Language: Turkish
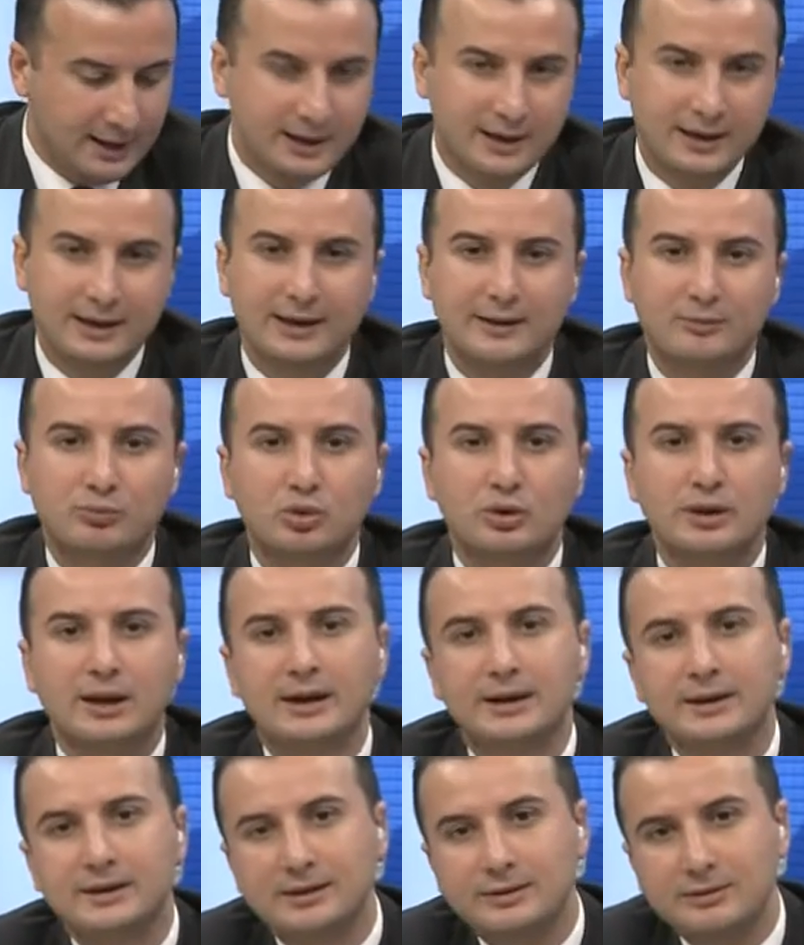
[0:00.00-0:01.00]
E,
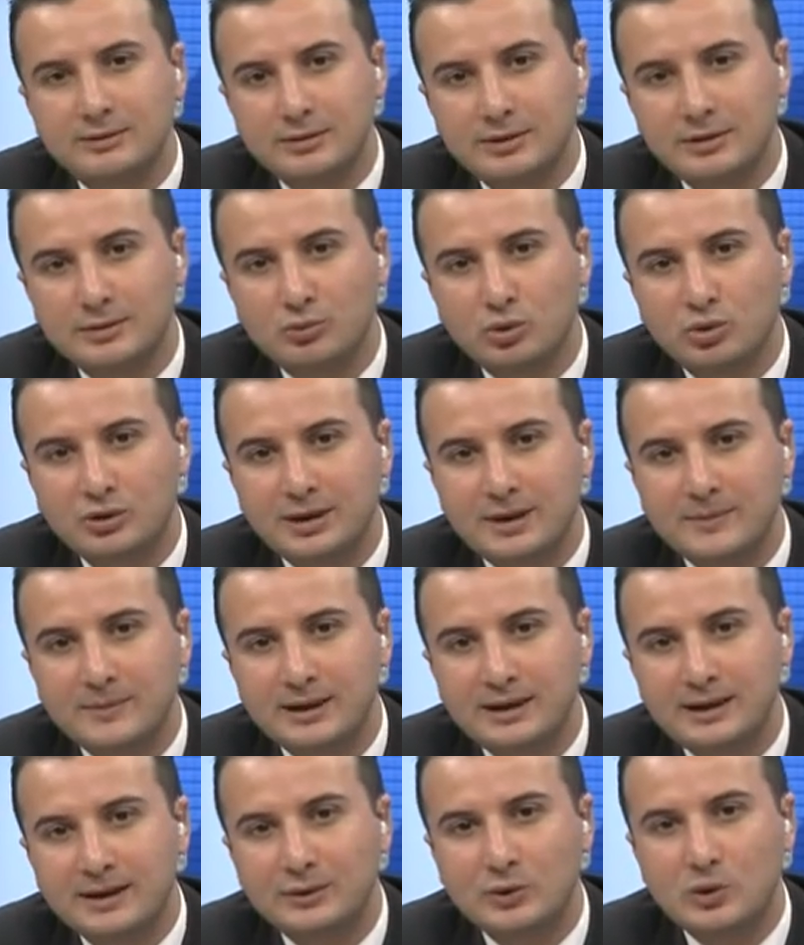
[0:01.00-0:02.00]
buna e, bununla
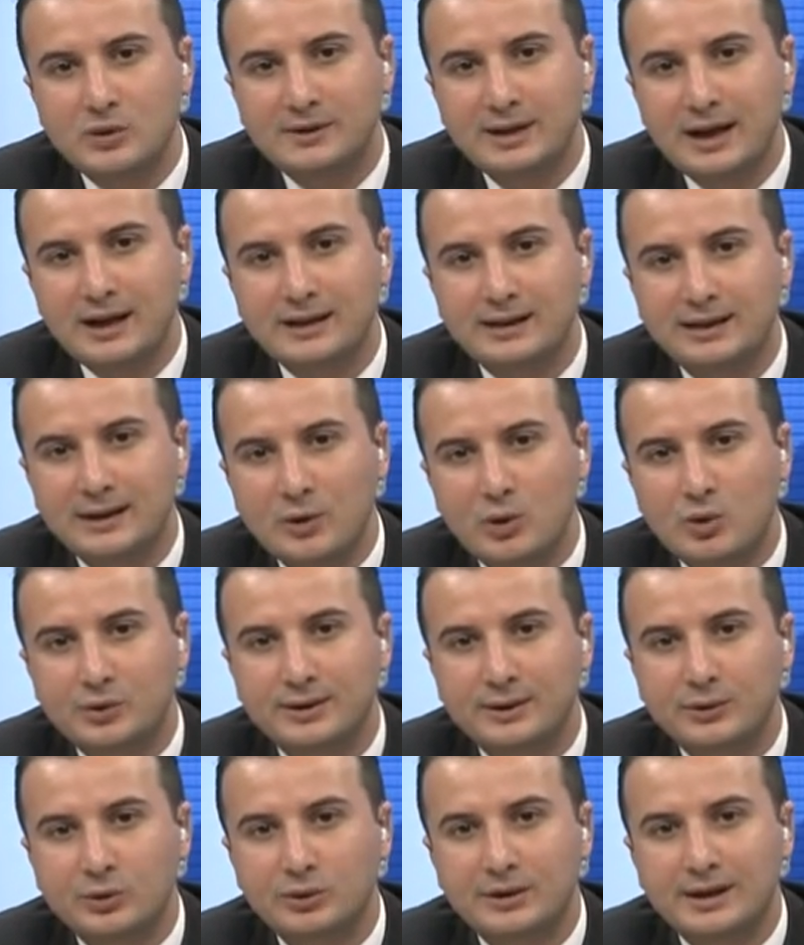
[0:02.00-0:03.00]
birlikte özellikle
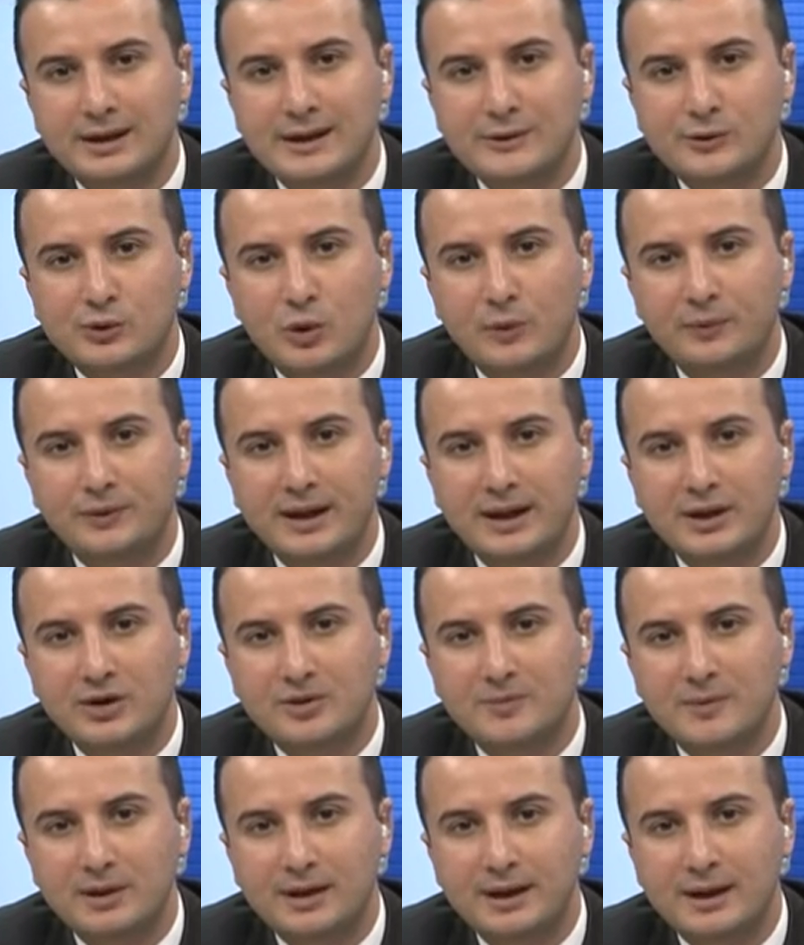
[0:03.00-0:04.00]
Orta Doğu'daki son
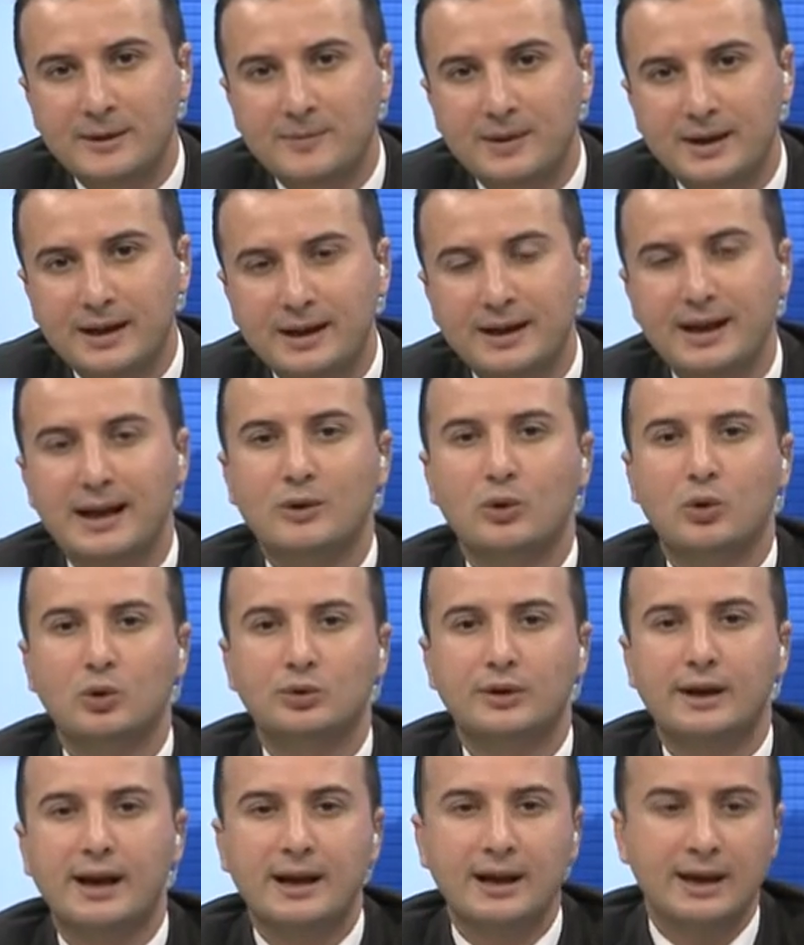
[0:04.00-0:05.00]
gelişmelere paralel
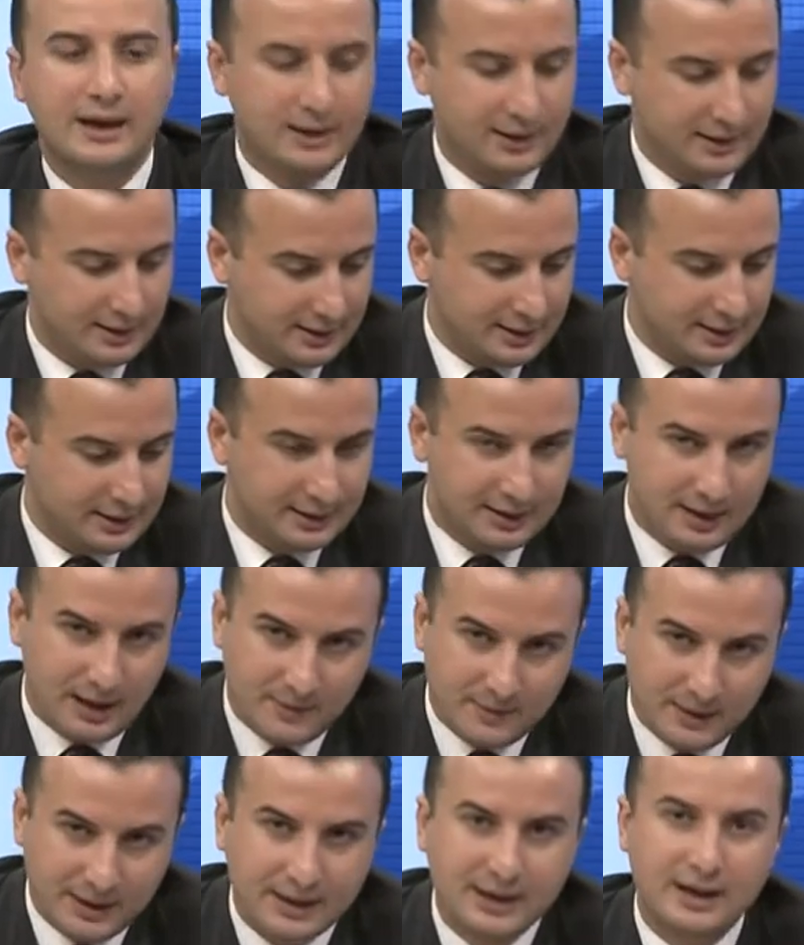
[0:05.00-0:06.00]
olarak e,
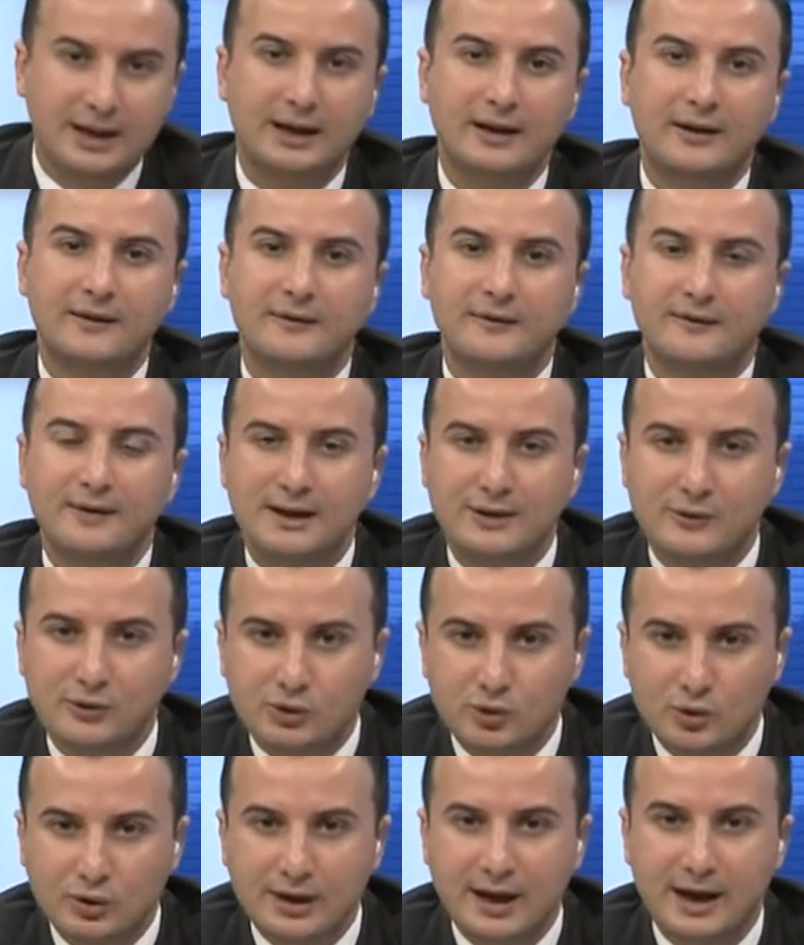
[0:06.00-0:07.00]
Amerika ve
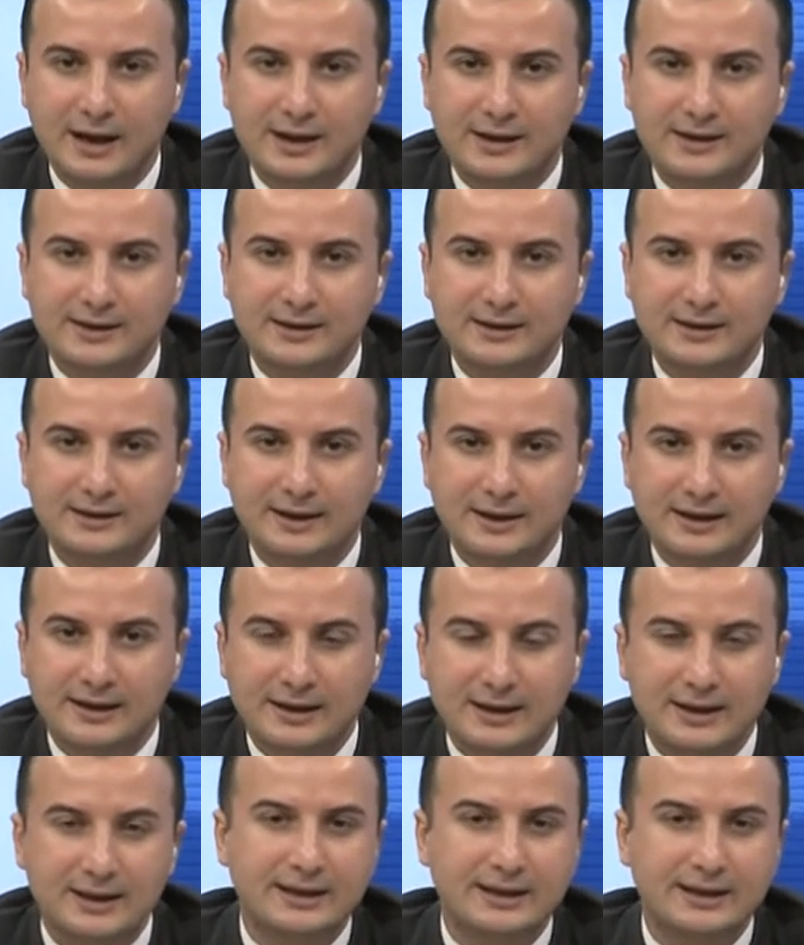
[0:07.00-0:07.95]
Suriye arasındaki